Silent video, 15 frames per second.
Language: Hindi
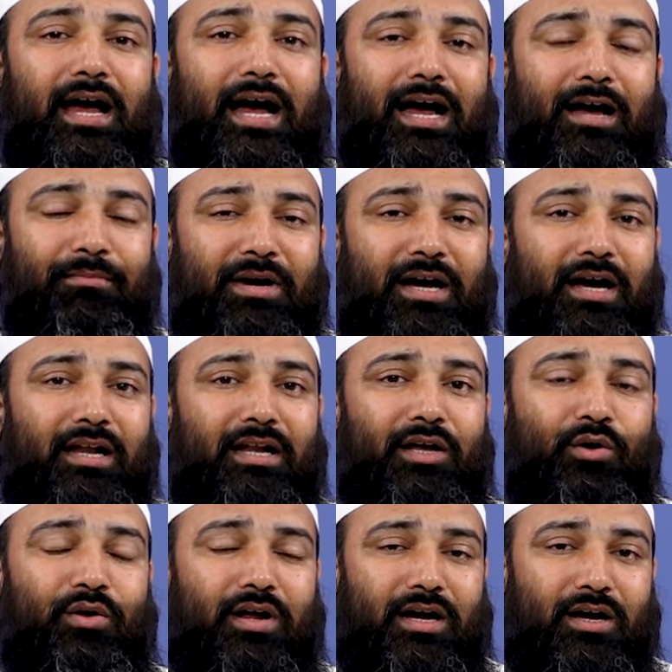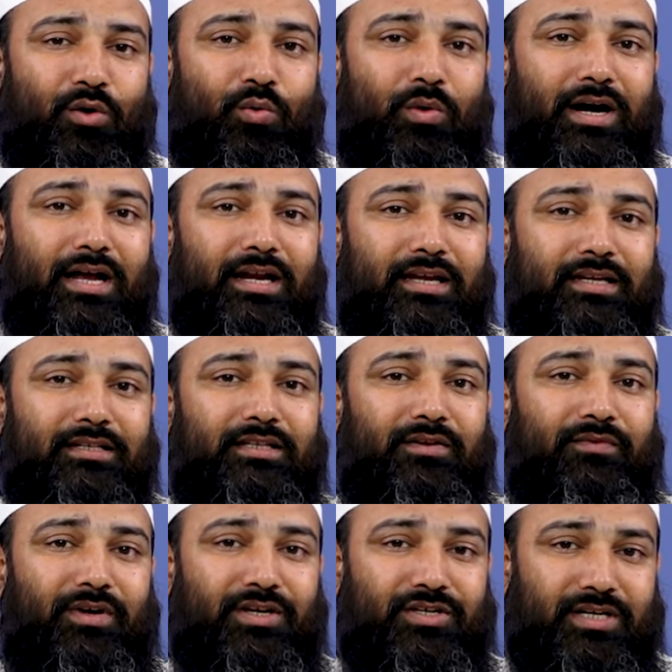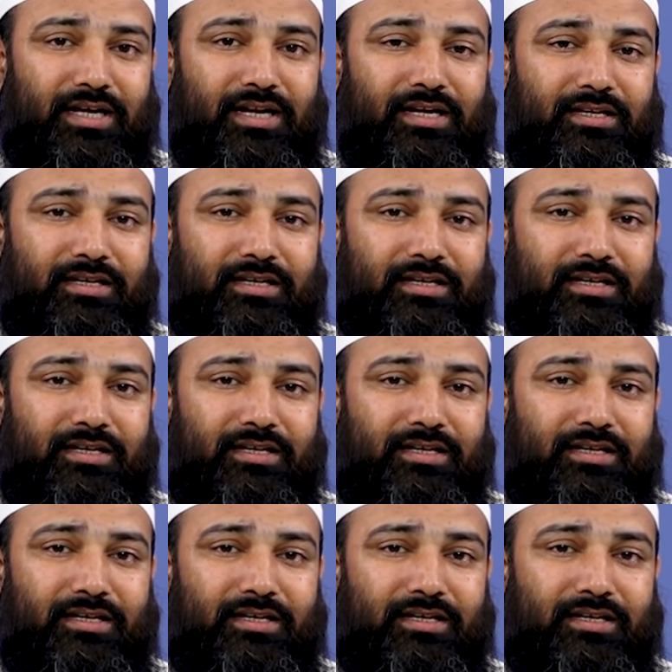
अमाल और अकवाल की तरफ इशारा